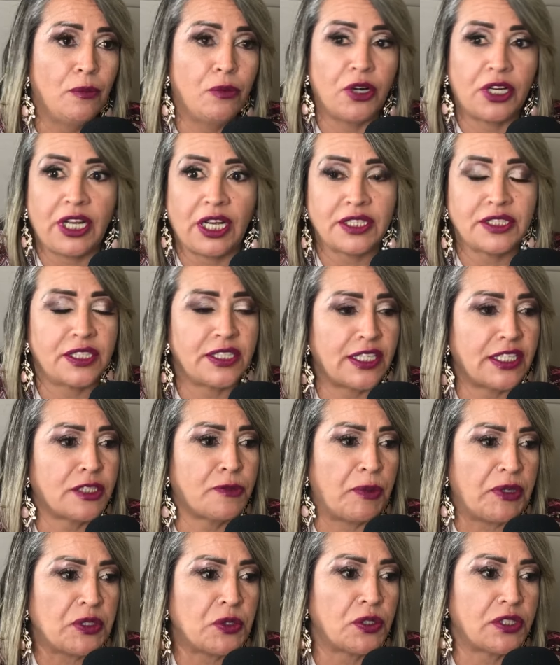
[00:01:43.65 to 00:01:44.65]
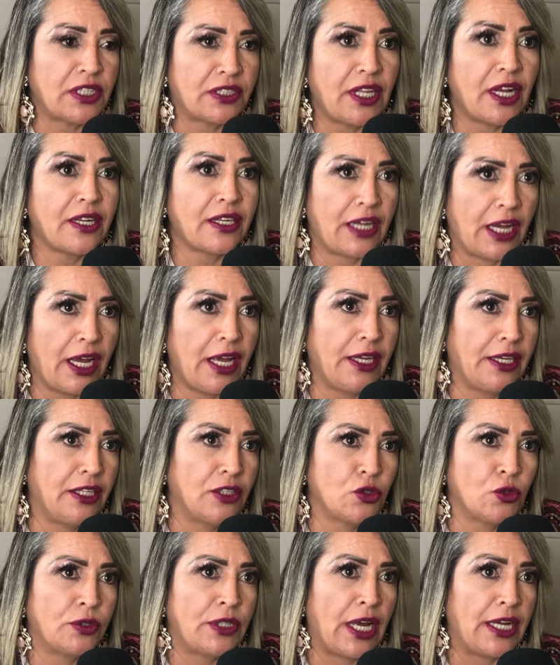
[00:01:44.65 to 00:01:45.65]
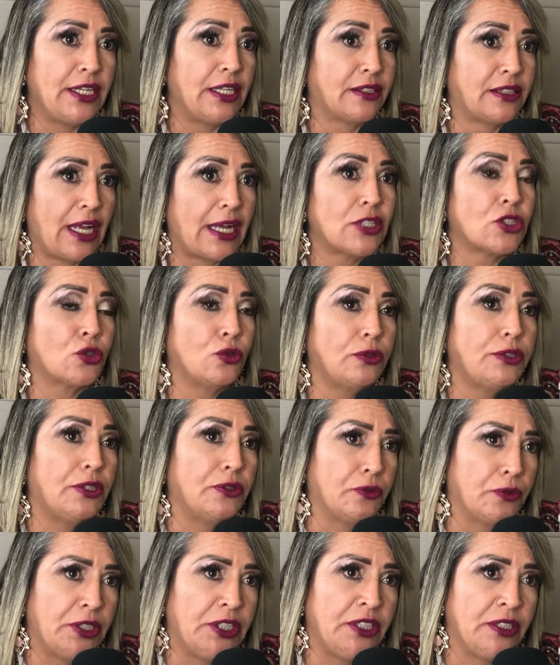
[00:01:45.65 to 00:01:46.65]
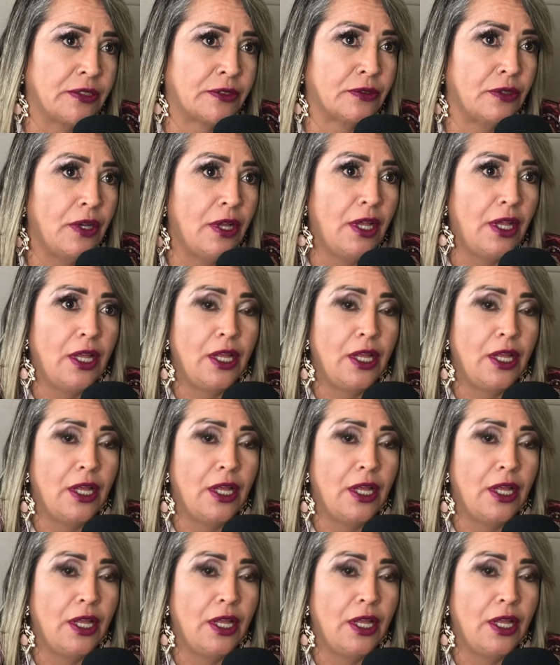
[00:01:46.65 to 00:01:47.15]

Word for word: Porque às vezes as pessoas até querem ajudar e até ajudam no início.